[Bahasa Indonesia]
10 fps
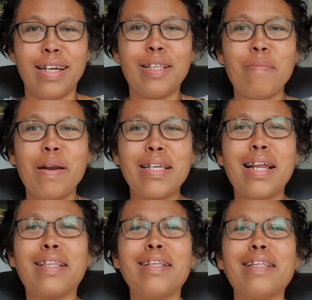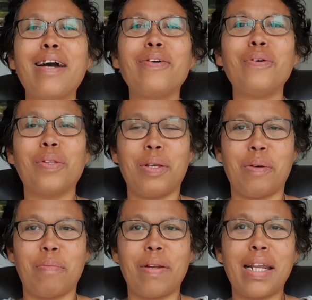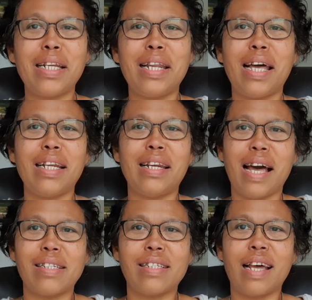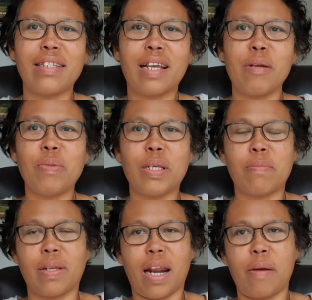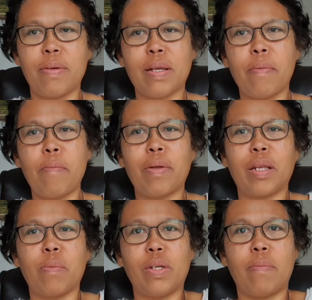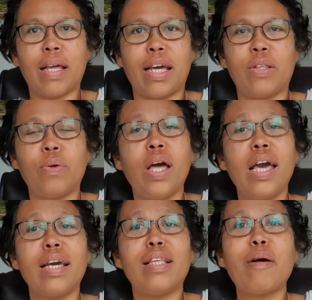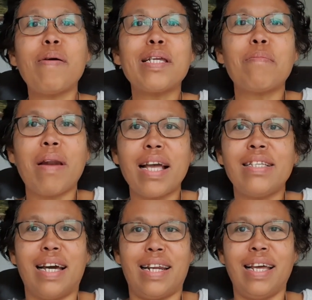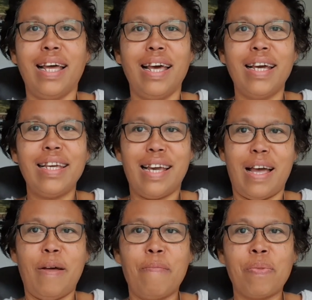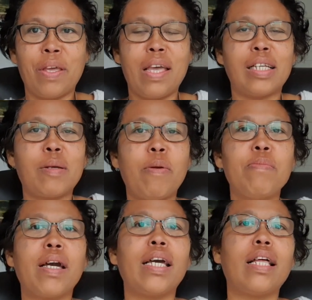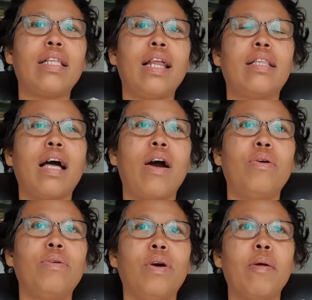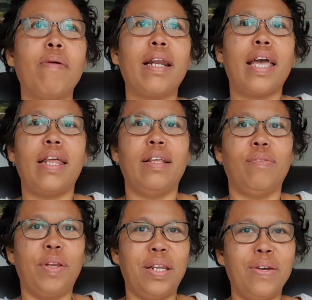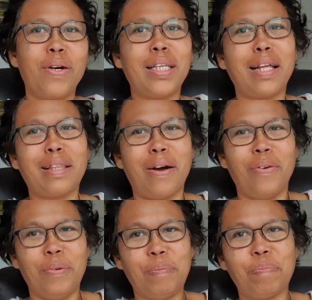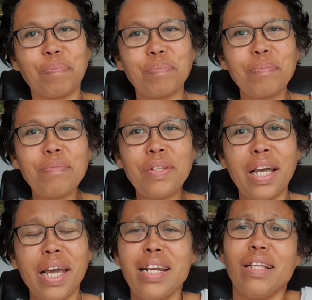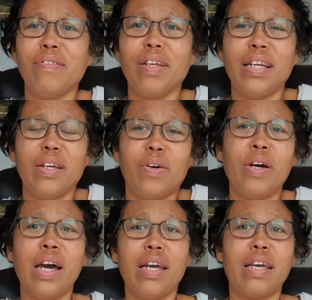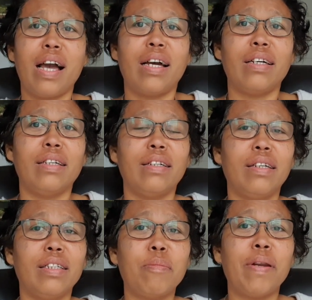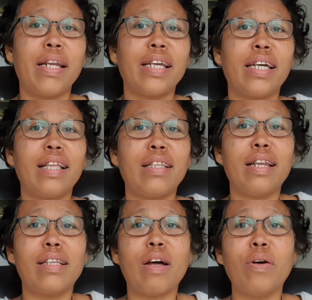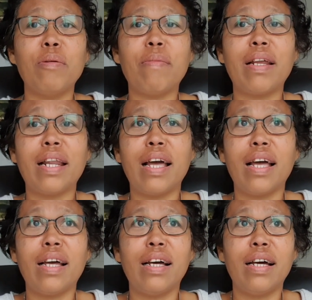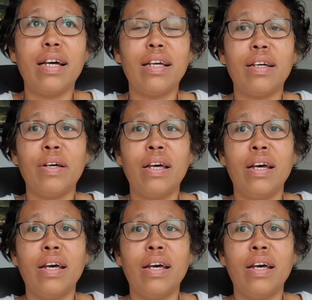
kita belajar tentang YouTube dari dari dasar 1000 subscriber sampai 4000 jam tayang itu kita banyak belajar iya yang sebelumnya kita tidak tahu gimana edit video kita tahu edit video yang eh, sebenarnya kita tidak tahu gimana uh,